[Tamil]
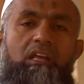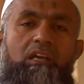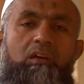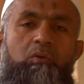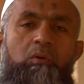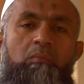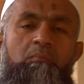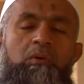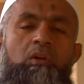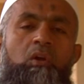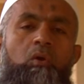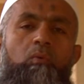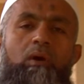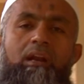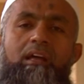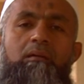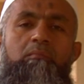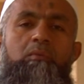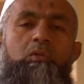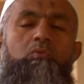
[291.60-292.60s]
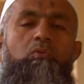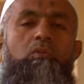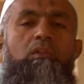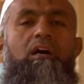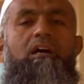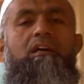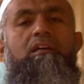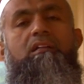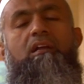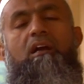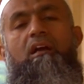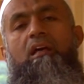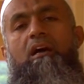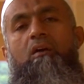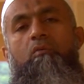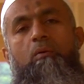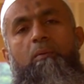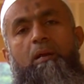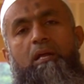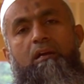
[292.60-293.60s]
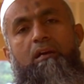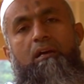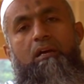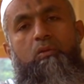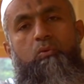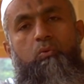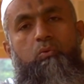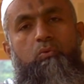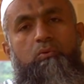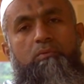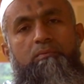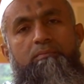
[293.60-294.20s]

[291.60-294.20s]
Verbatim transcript: அலைக்கும் வரஹமத்துல்லாஹி தாலா வபரகாத்து